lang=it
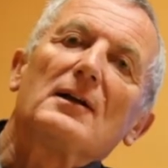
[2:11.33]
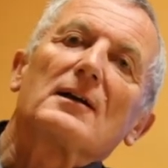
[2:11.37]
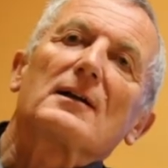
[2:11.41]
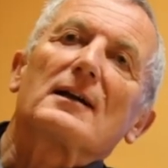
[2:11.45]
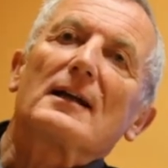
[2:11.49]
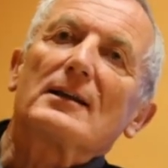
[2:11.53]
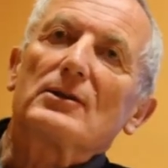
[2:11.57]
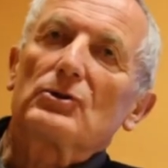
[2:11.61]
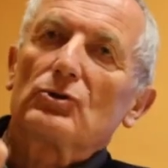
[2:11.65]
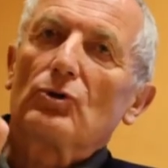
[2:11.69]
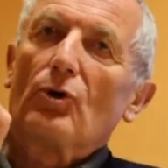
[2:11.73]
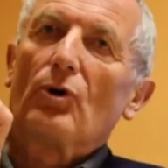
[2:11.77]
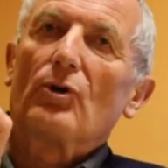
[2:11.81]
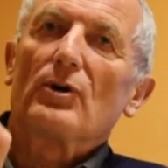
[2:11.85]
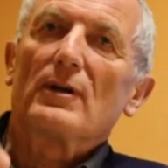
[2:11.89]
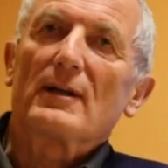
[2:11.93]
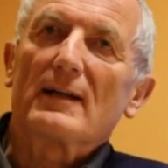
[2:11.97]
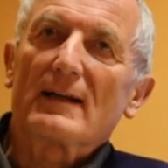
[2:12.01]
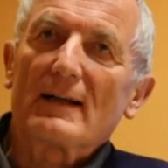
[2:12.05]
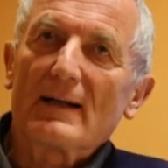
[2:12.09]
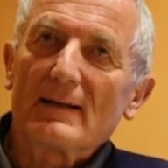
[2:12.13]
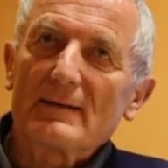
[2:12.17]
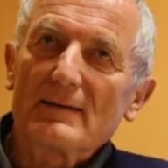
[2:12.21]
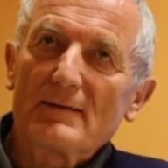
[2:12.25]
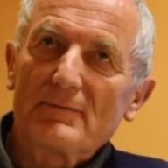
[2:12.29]

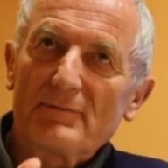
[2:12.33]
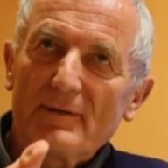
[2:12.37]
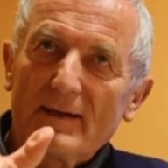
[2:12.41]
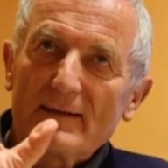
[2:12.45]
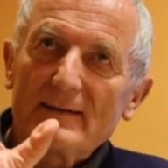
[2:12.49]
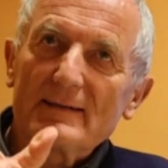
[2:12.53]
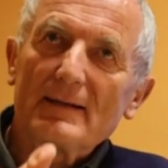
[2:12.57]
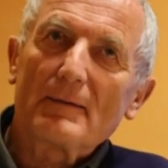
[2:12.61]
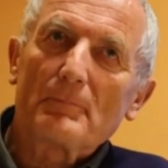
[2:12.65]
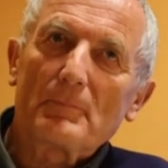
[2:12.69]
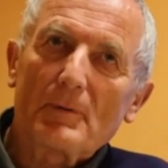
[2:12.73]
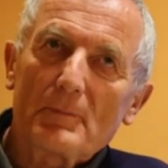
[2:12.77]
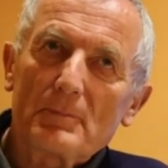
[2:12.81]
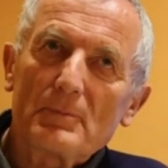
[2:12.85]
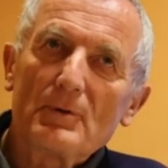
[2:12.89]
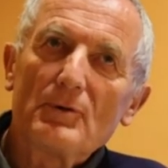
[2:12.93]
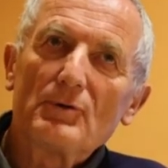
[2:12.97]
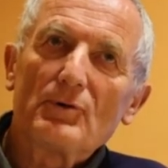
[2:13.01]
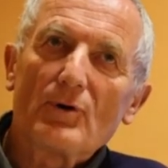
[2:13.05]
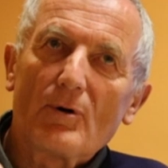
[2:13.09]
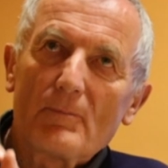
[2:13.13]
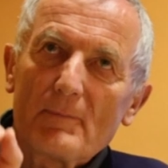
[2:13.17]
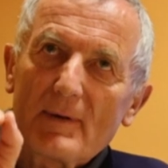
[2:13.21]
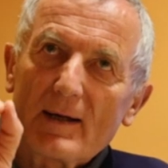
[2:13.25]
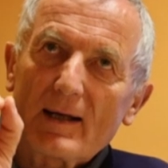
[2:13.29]
cattolica, difatti ha proprio il
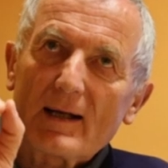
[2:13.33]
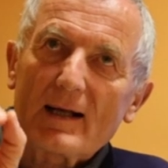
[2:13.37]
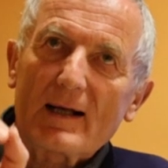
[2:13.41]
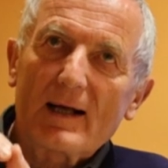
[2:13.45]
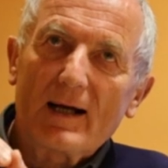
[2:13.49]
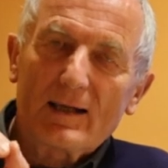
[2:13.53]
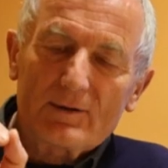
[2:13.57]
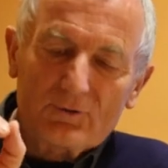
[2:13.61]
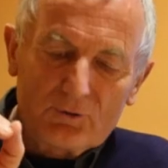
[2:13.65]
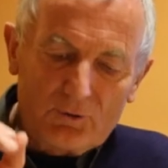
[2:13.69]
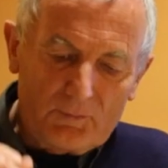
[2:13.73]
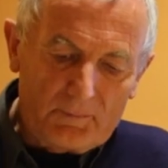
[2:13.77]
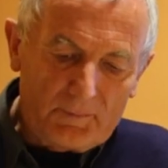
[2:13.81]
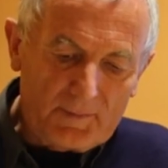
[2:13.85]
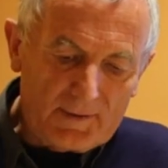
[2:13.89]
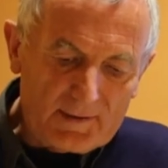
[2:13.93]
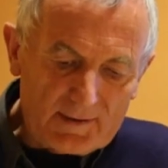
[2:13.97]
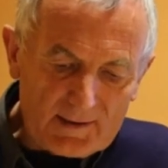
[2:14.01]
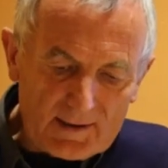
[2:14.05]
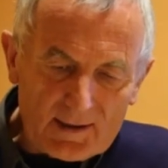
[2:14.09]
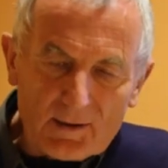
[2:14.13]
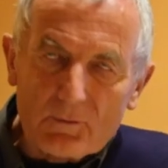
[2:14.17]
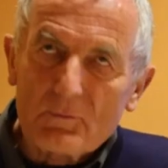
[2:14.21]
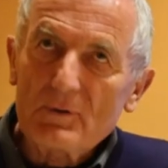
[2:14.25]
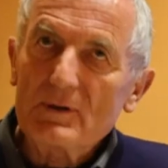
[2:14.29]
nome
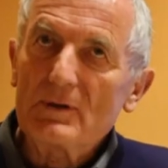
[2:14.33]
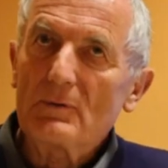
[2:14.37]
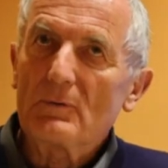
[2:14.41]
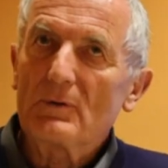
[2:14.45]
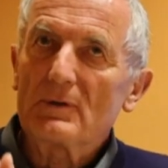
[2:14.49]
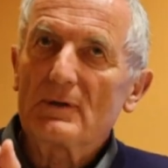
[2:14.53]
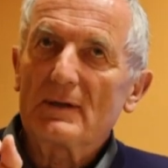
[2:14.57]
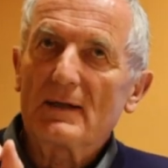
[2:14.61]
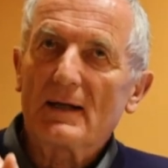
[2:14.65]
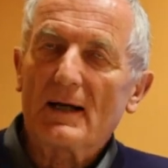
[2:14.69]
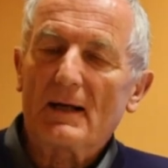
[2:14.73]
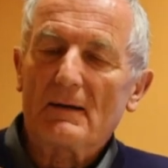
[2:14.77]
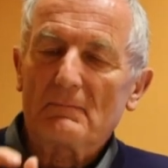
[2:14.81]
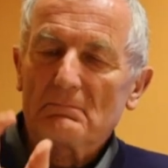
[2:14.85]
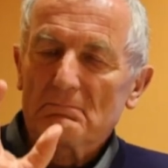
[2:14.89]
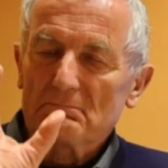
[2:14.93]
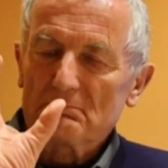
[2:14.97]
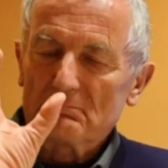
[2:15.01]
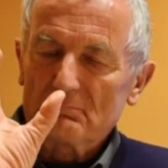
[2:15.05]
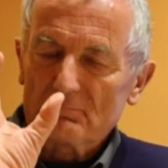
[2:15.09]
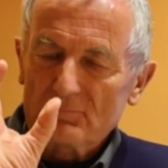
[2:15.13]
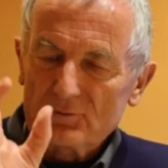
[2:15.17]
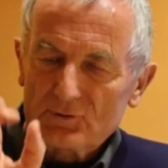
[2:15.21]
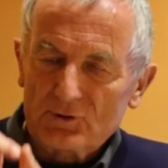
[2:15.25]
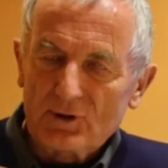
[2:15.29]
Catopedia, quindi vuol
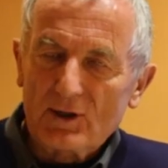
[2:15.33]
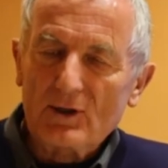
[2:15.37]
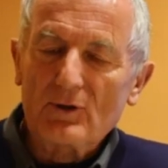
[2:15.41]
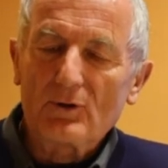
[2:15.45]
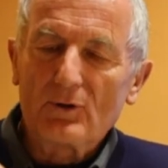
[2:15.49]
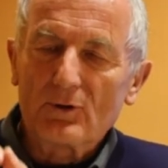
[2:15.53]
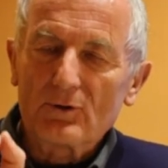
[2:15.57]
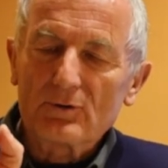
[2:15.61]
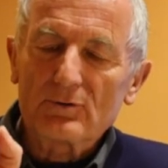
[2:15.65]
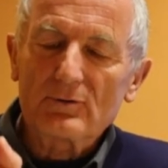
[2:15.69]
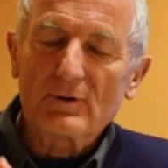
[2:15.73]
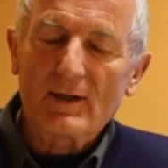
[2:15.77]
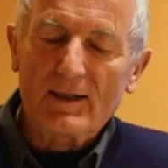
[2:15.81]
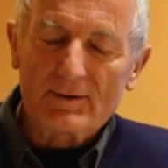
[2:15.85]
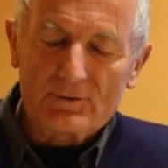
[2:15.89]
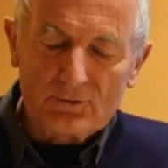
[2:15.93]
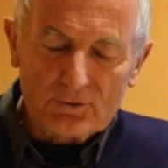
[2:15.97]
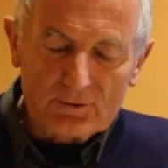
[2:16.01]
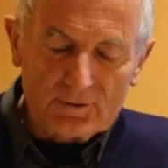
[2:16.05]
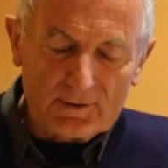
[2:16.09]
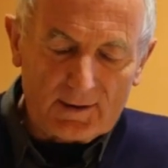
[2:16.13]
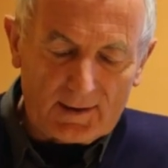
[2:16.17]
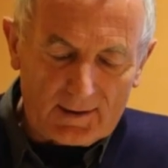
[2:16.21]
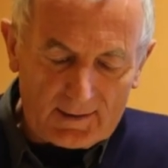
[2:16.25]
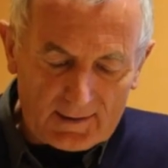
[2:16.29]
dire secondo la
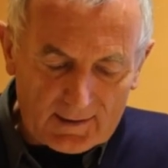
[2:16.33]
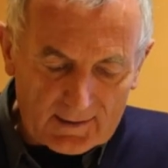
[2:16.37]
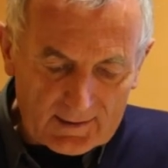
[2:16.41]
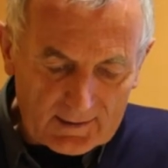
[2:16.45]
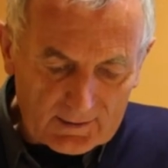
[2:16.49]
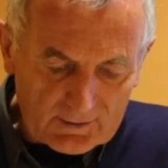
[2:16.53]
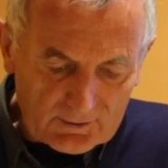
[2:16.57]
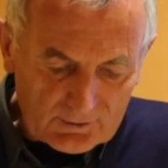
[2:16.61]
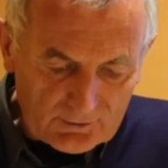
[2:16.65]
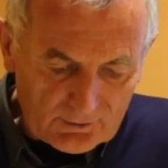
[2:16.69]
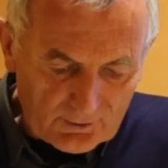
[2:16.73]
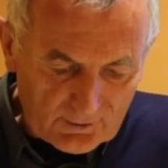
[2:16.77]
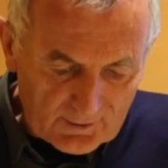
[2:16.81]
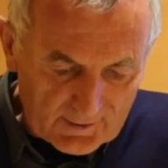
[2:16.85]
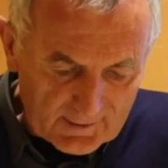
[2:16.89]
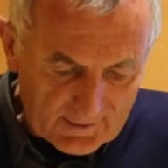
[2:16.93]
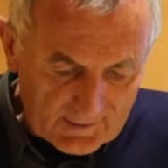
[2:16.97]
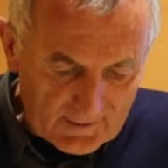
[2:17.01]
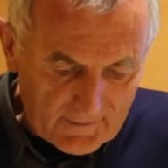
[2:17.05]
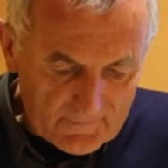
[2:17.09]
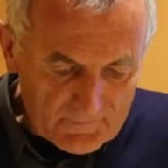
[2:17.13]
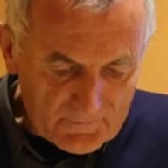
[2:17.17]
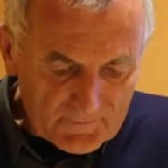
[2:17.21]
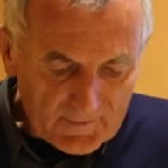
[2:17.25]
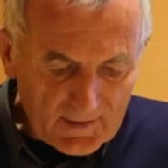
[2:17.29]
dottrina
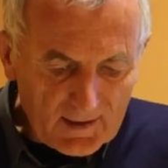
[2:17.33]
cattolica.